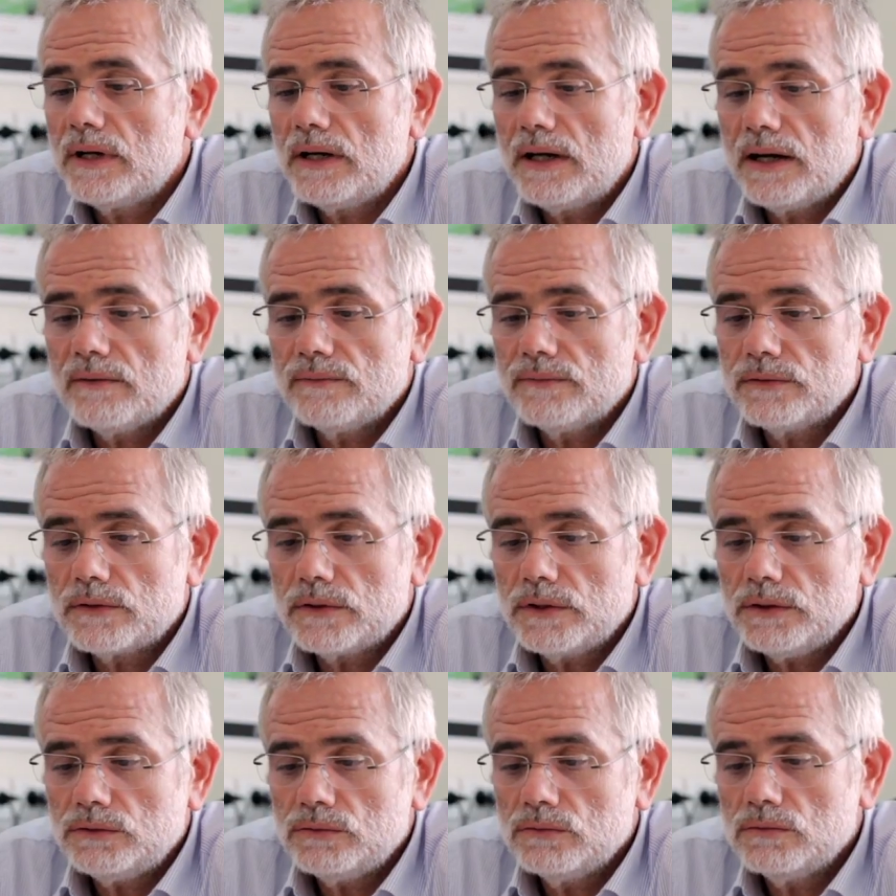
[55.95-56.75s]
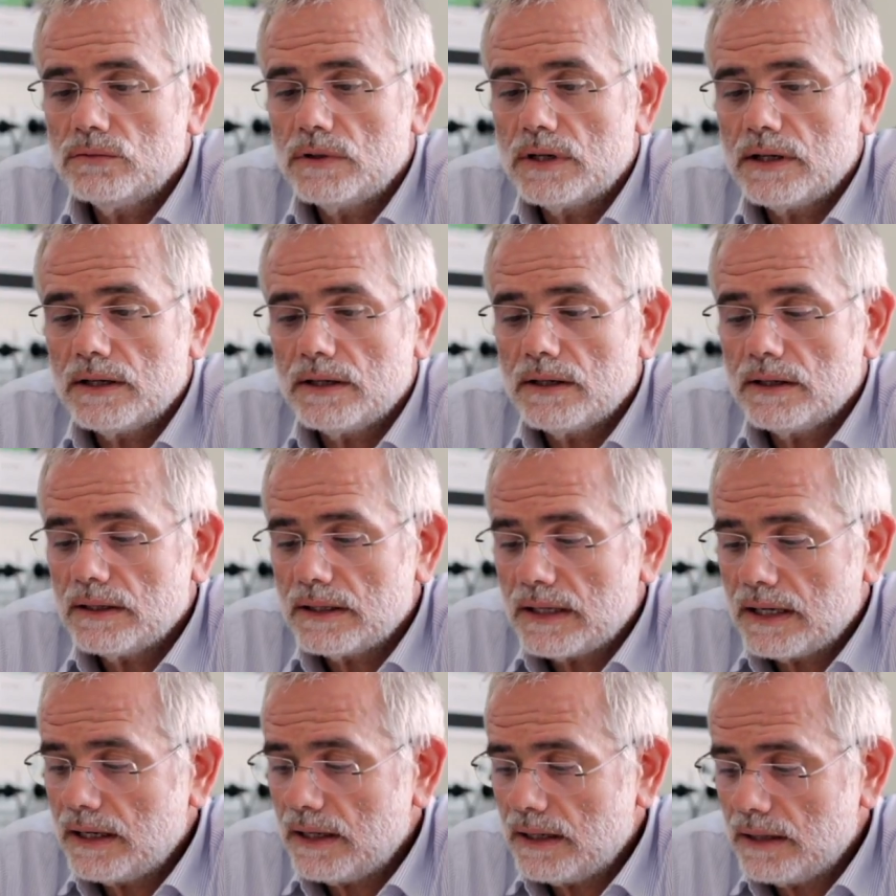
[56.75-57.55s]
nella fornitura
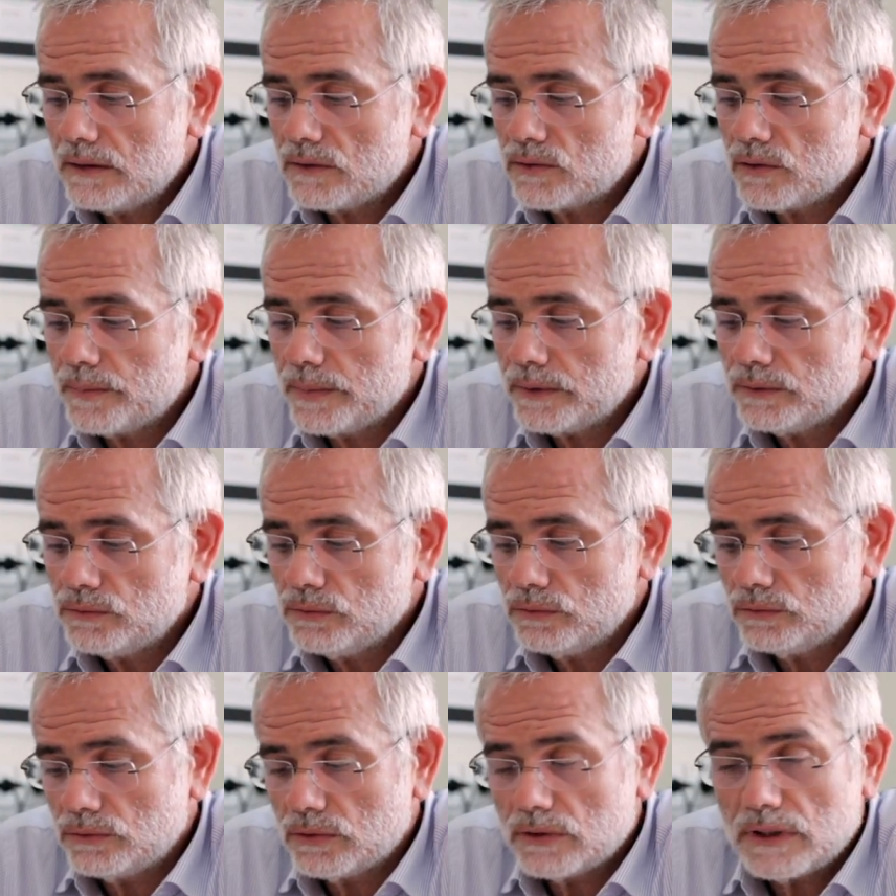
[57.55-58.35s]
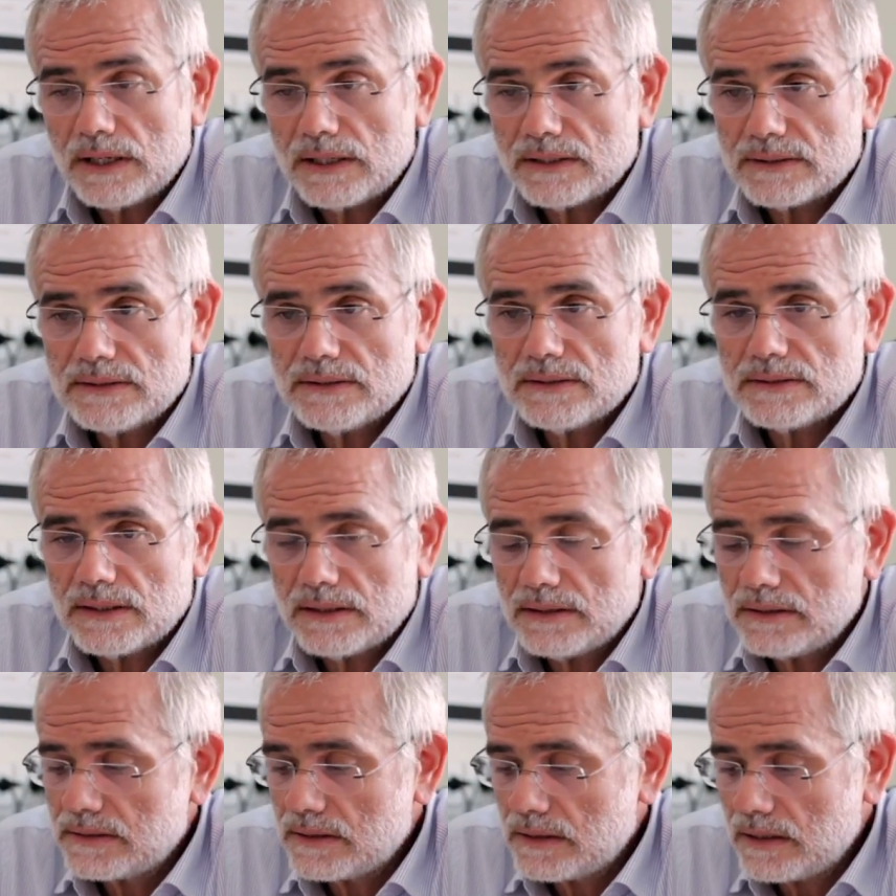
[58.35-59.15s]
e che soprattutto
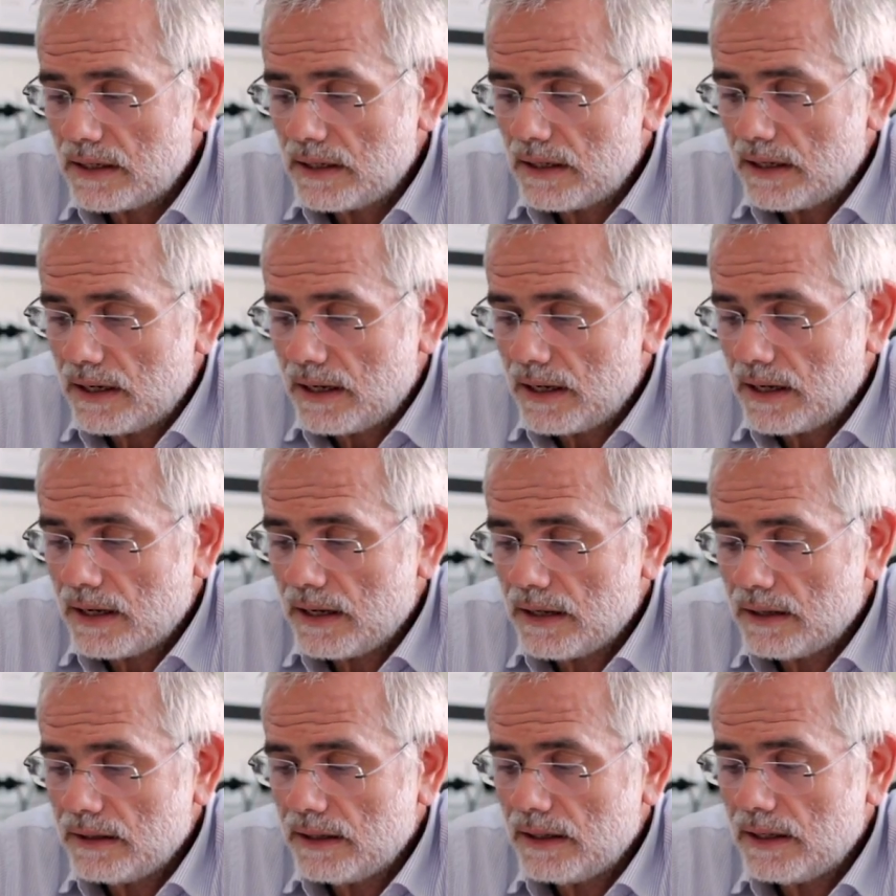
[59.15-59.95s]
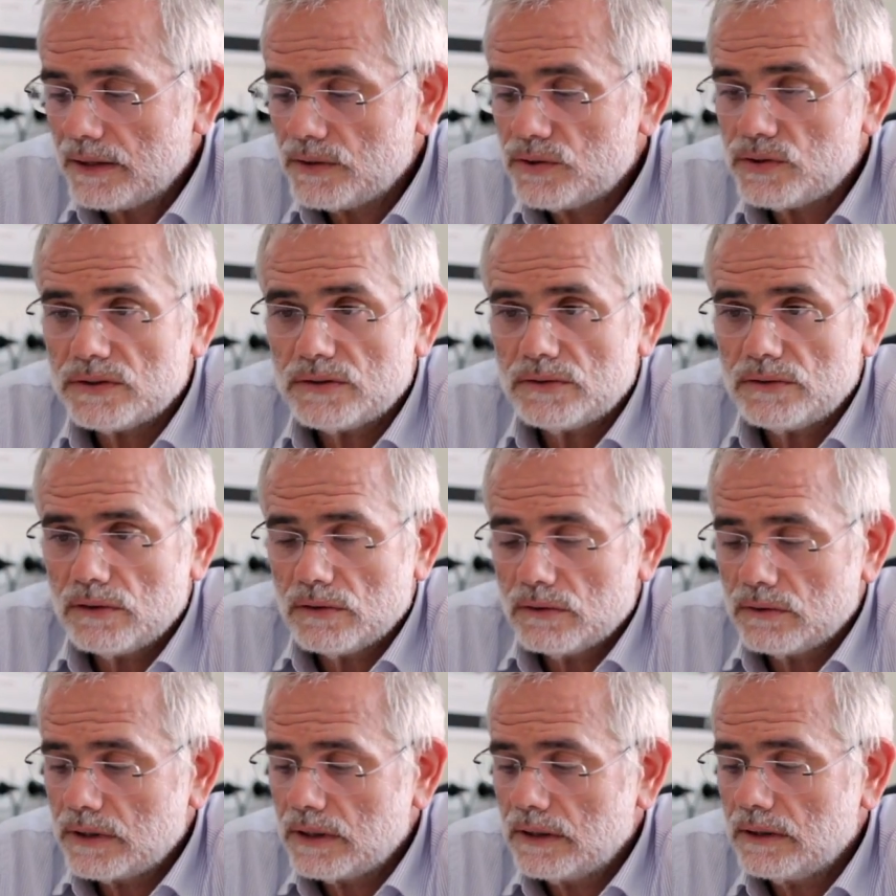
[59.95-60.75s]
nell'assistenza nella, nella,
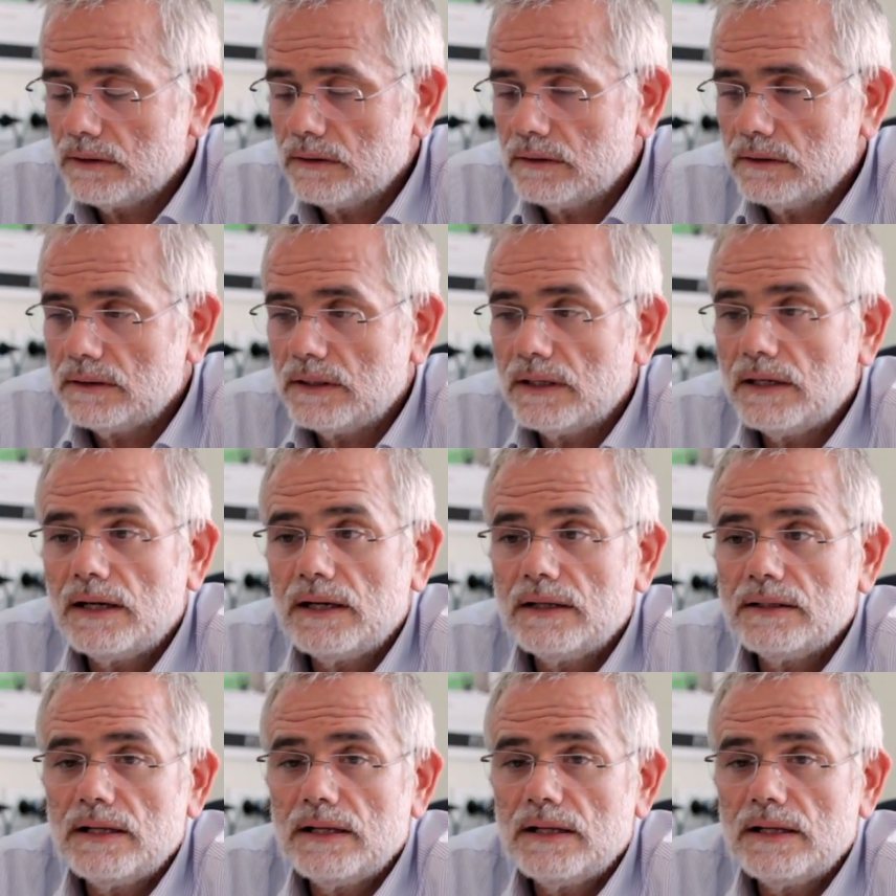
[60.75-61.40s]
gestione eh, del,